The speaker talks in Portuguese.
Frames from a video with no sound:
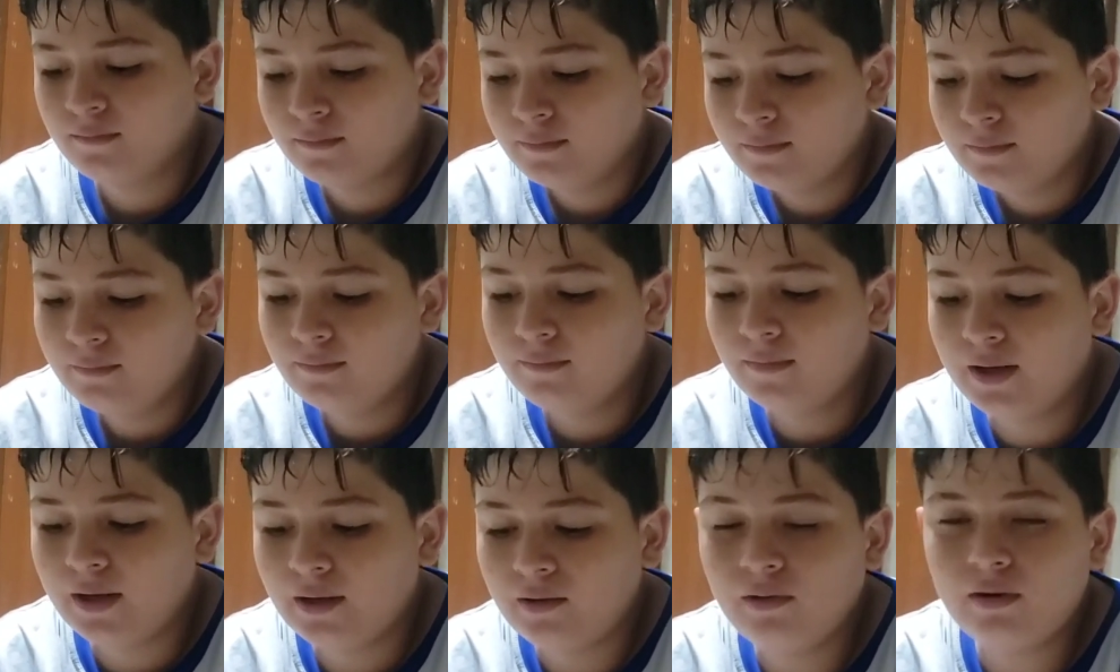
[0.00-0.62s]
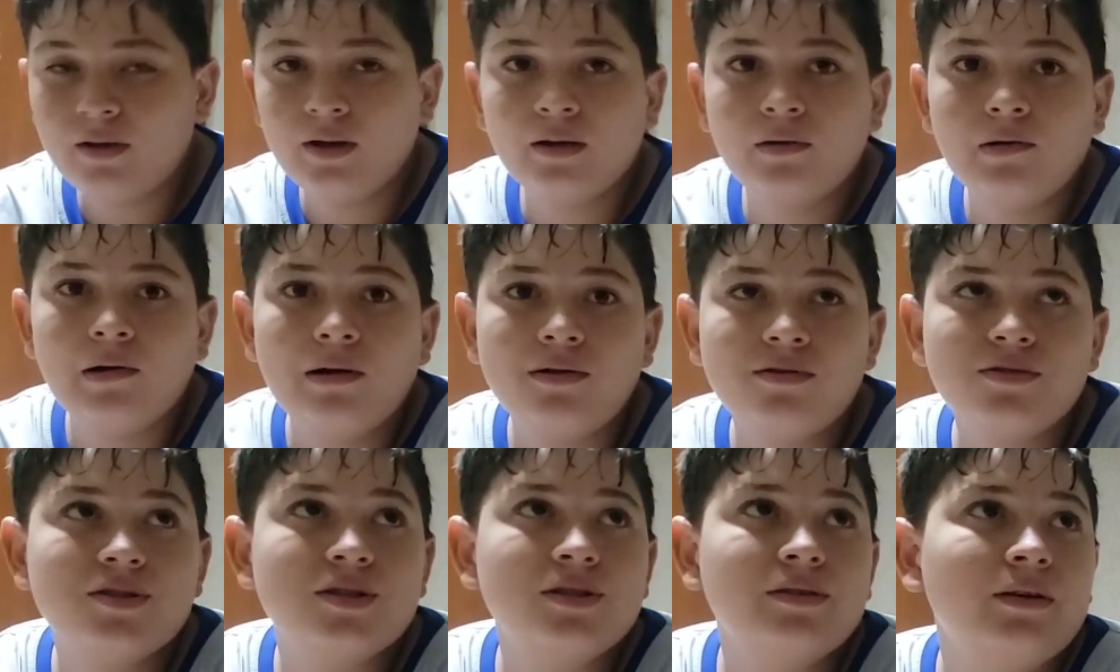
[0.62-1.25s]
Você comeu o é lanchinho? É
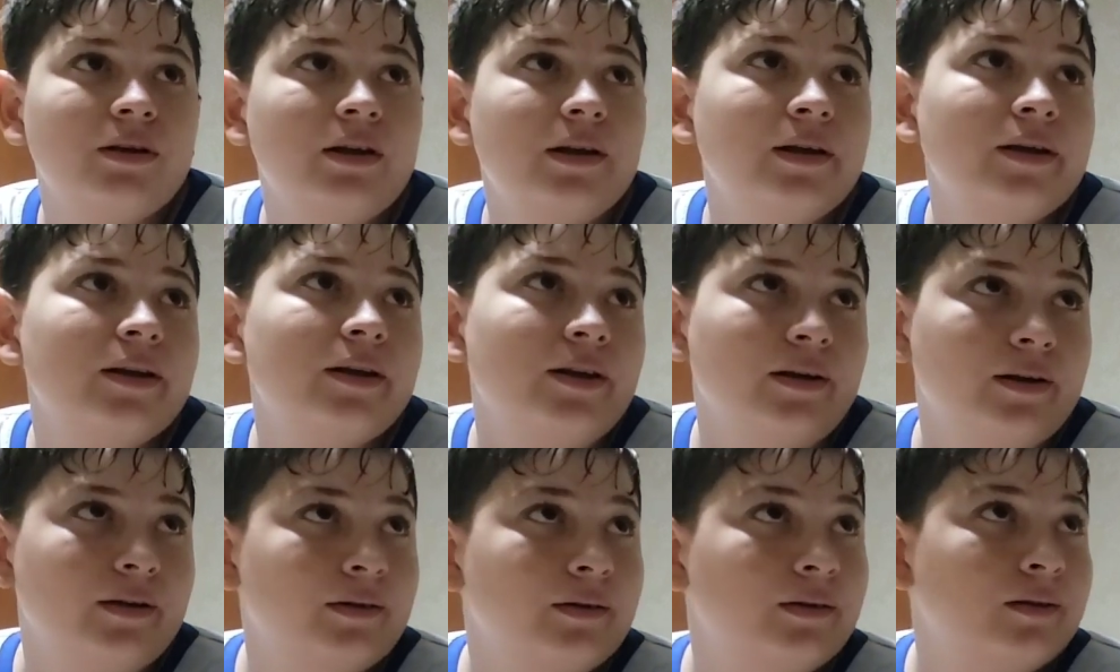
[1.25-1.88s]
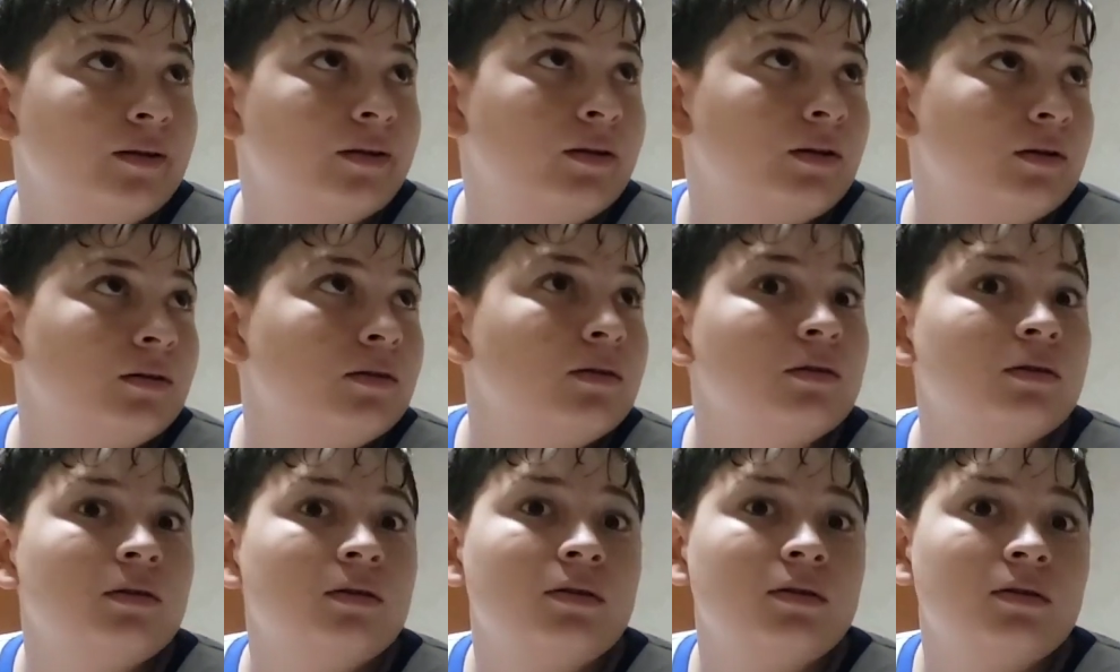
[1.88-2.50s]
igualzinho, Helena. O
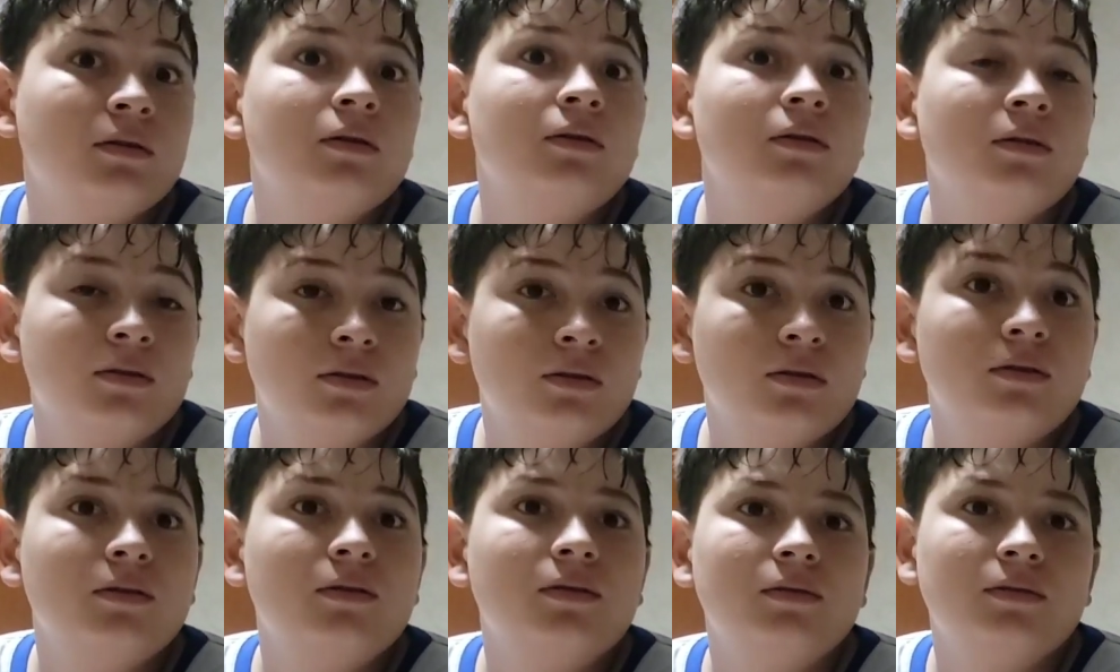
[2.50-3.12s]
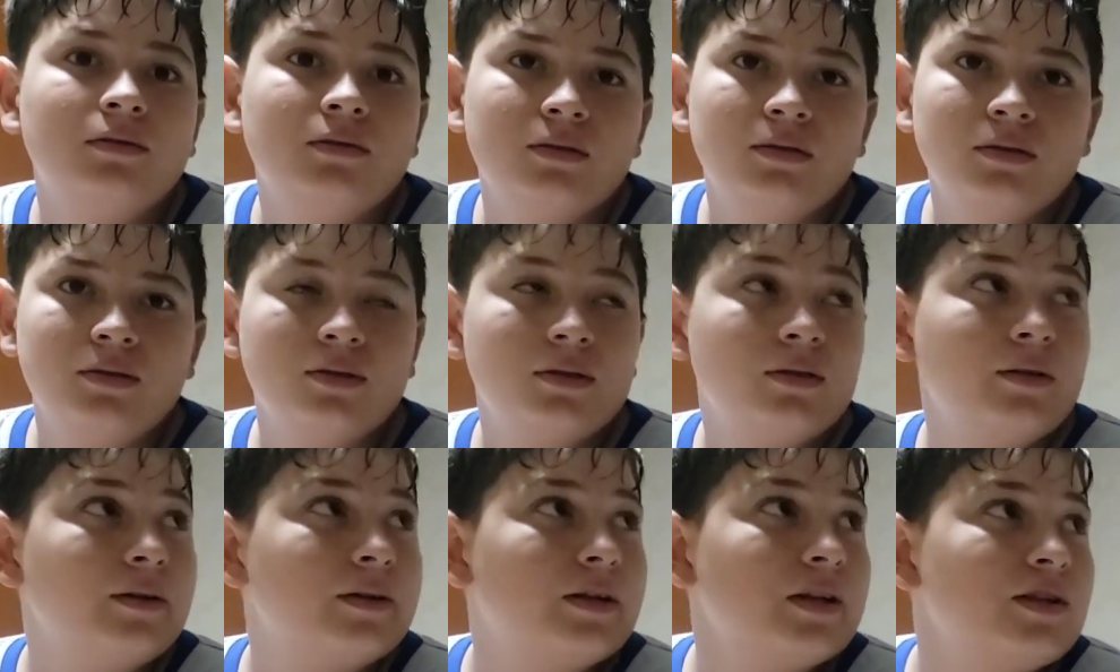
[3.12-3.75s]
estilo? É?
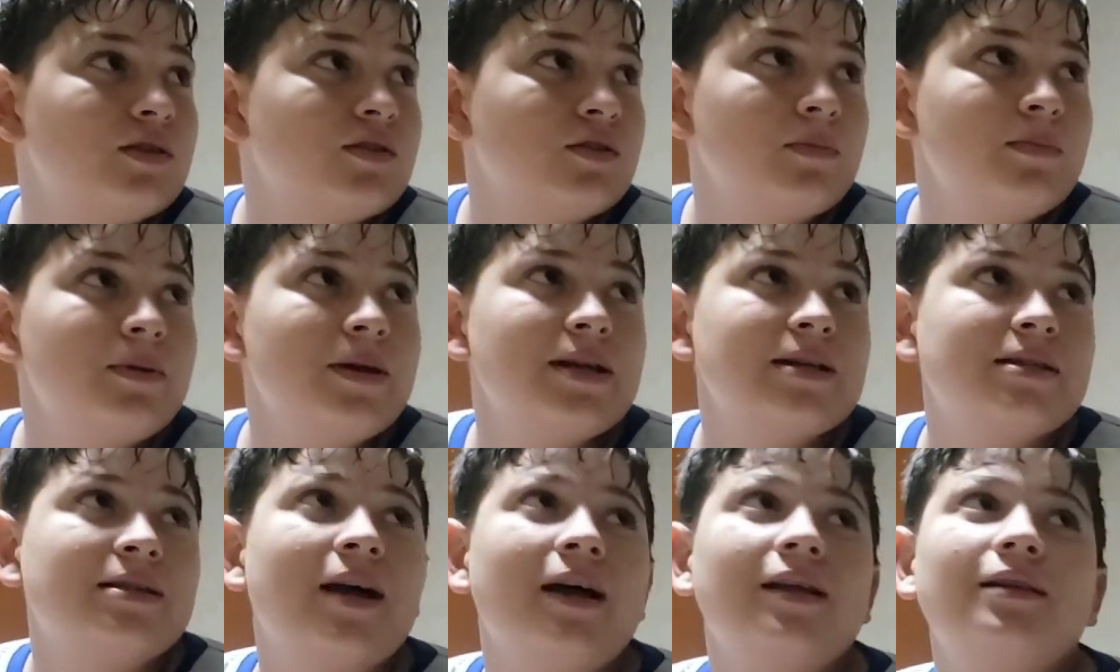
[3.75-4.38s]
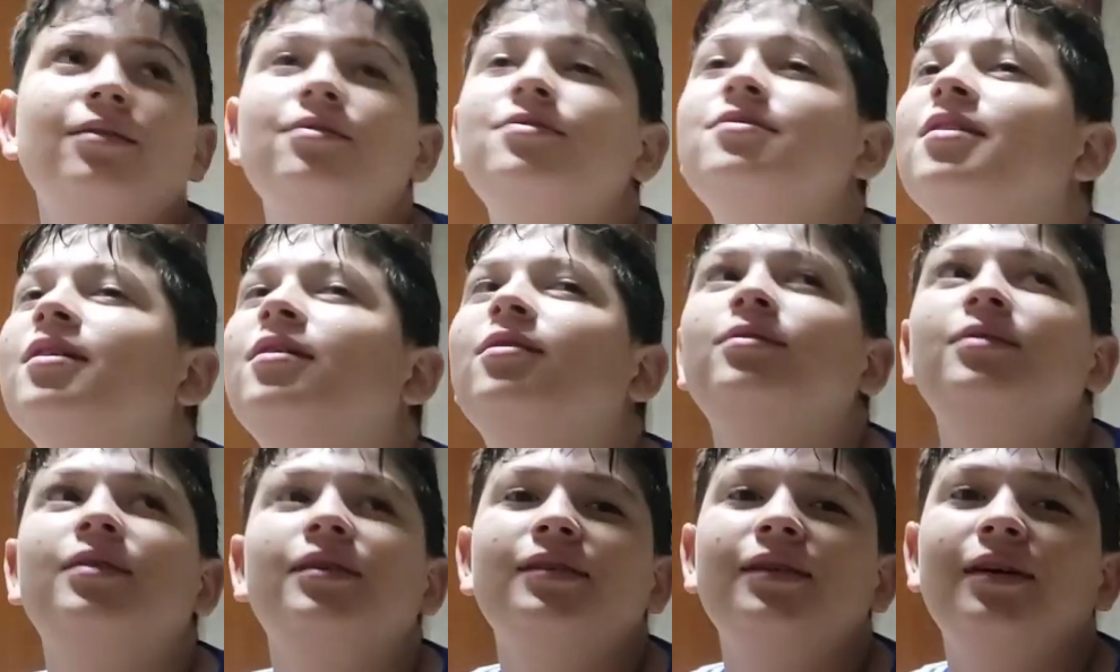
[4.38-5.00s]
Não, até que subir a escada do
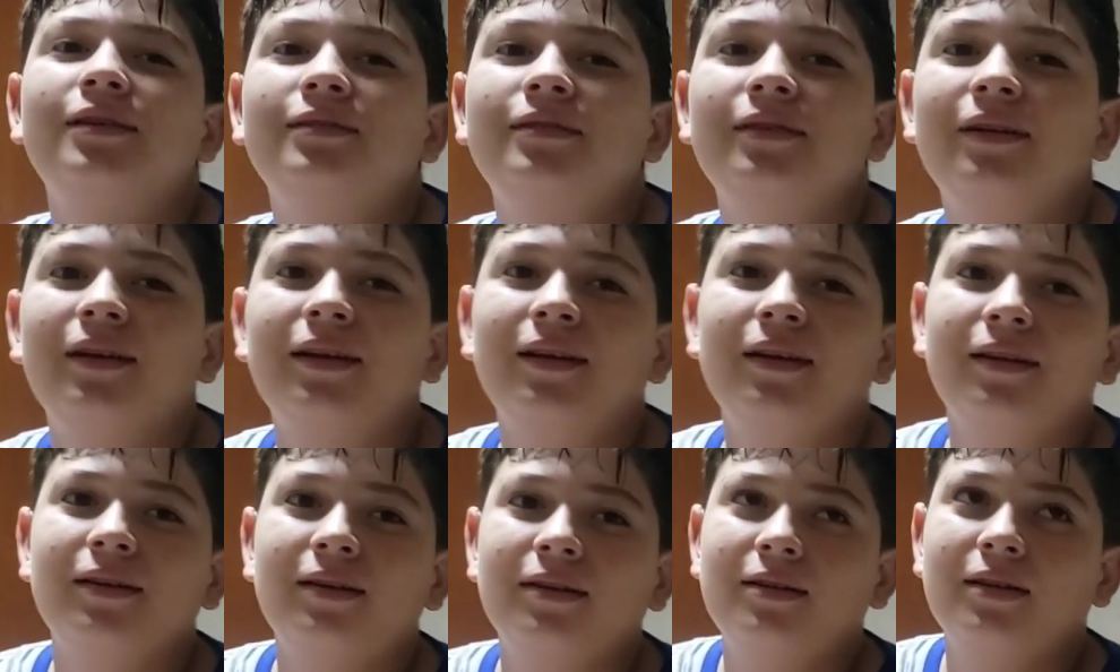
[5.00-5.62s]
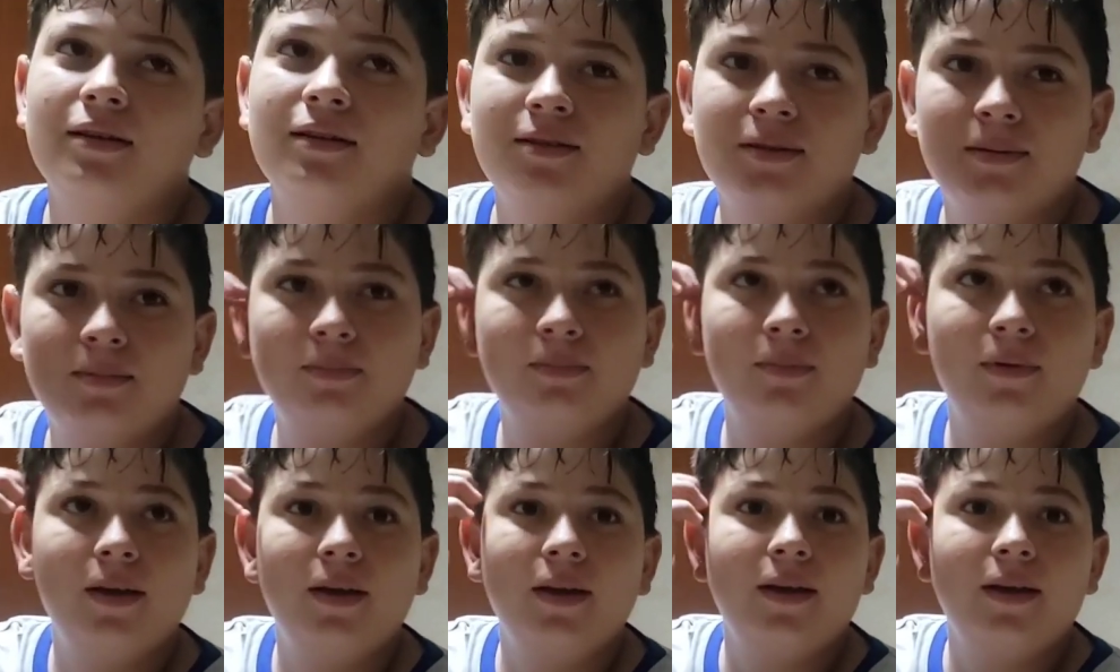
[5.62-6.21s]
segundo andar da Helena. Tipo...